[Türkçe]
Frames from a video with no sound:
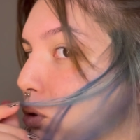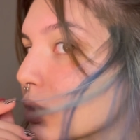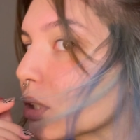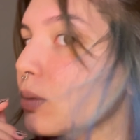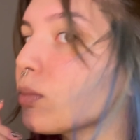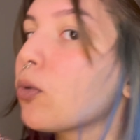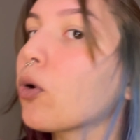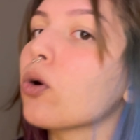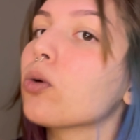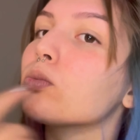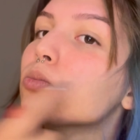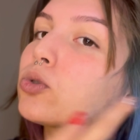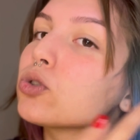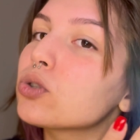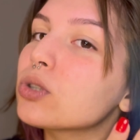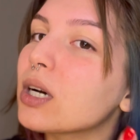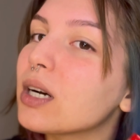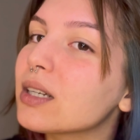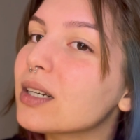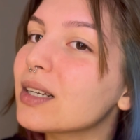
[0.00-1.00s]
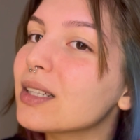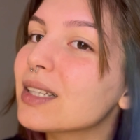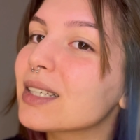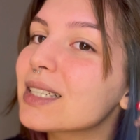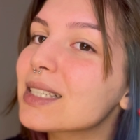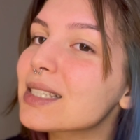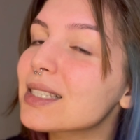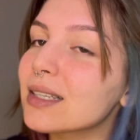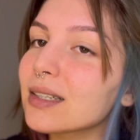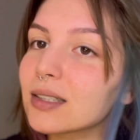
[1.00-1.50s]
gibi olmuş.
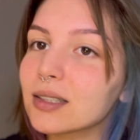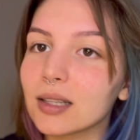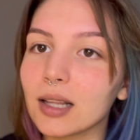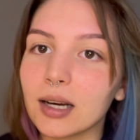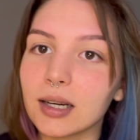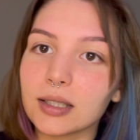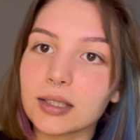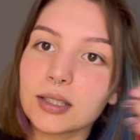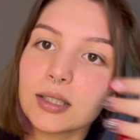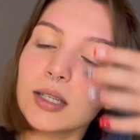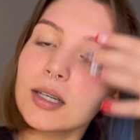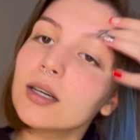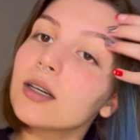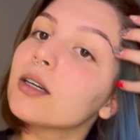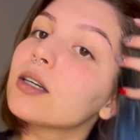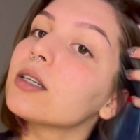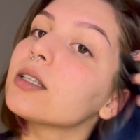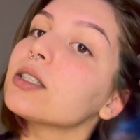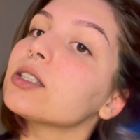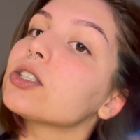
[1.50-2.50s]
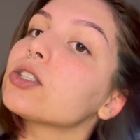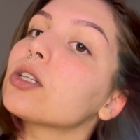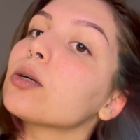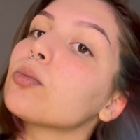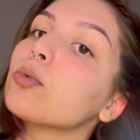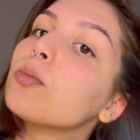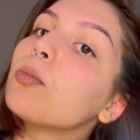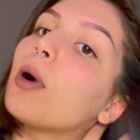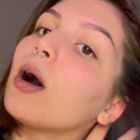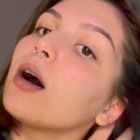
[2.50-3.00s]
Aradaki sarılar. işte
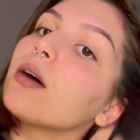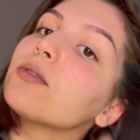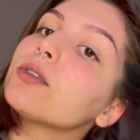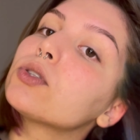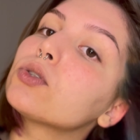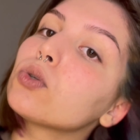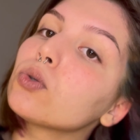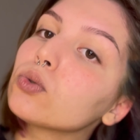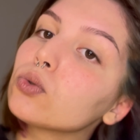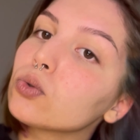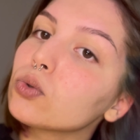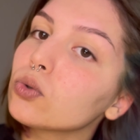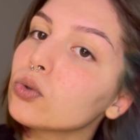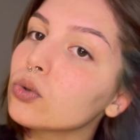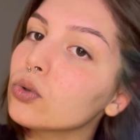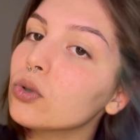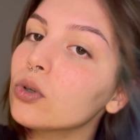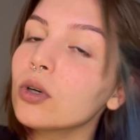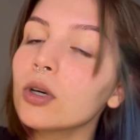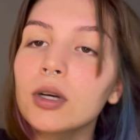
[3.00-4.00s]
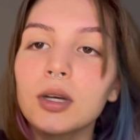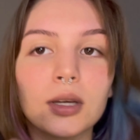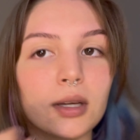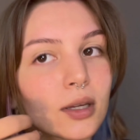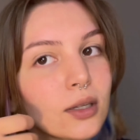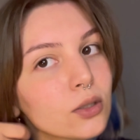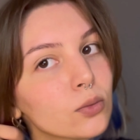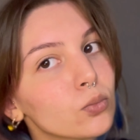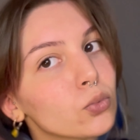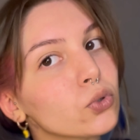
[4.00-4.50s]
bu mavi tonu.
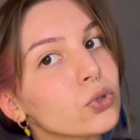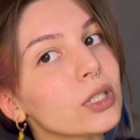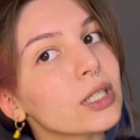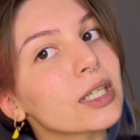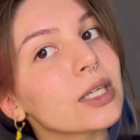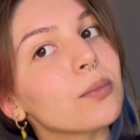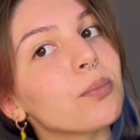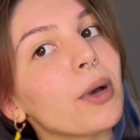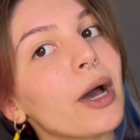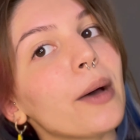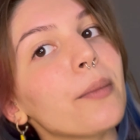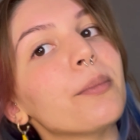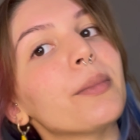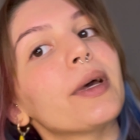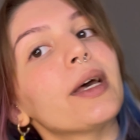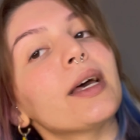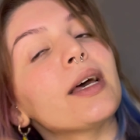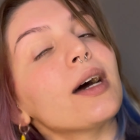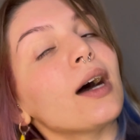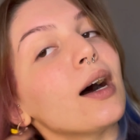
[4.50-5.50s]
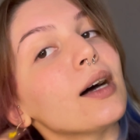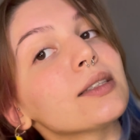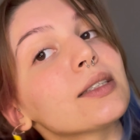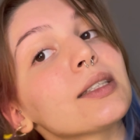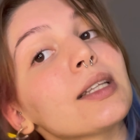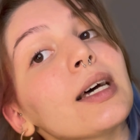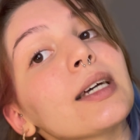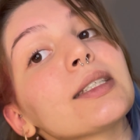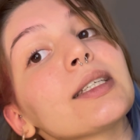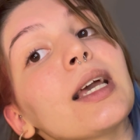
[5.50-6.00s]
Buradaki pembe
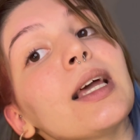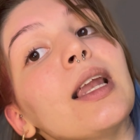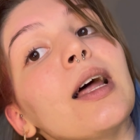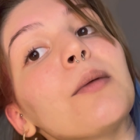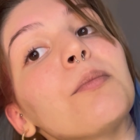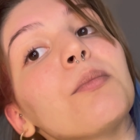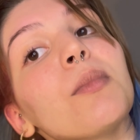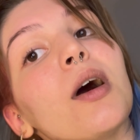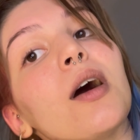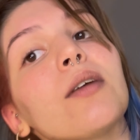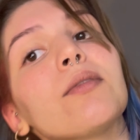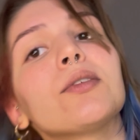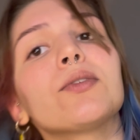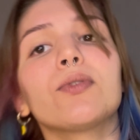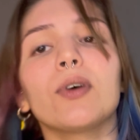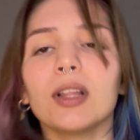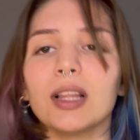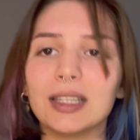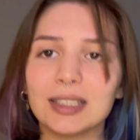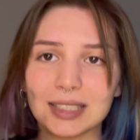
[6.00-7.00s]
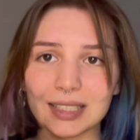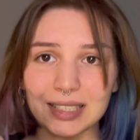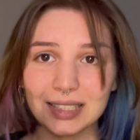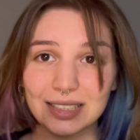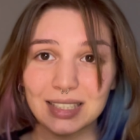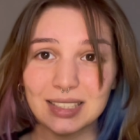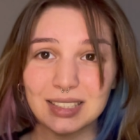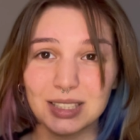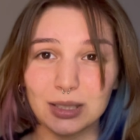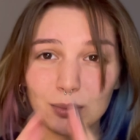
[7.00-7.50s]
alttan gelen mavi falan
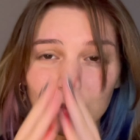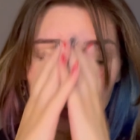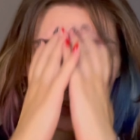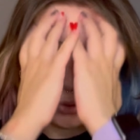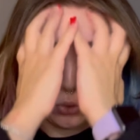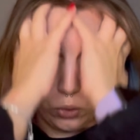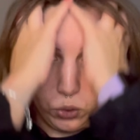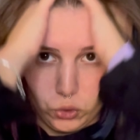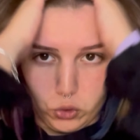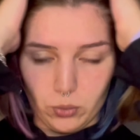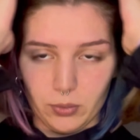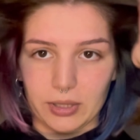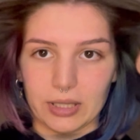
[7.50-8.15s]
inanılmaz hoşuma